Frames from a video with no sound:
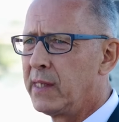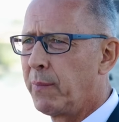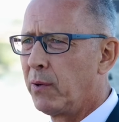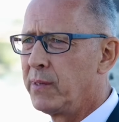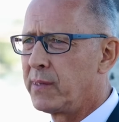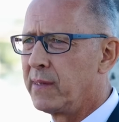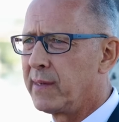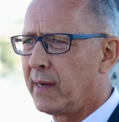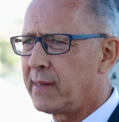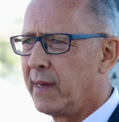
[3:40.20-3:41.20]
ist bei uns
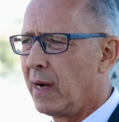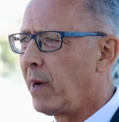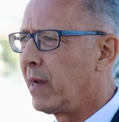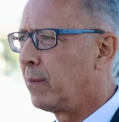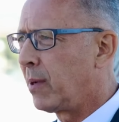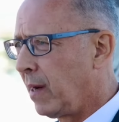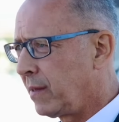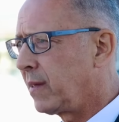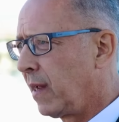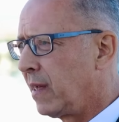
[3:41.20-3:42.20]
in Sachsen Herr Meyer-Plath,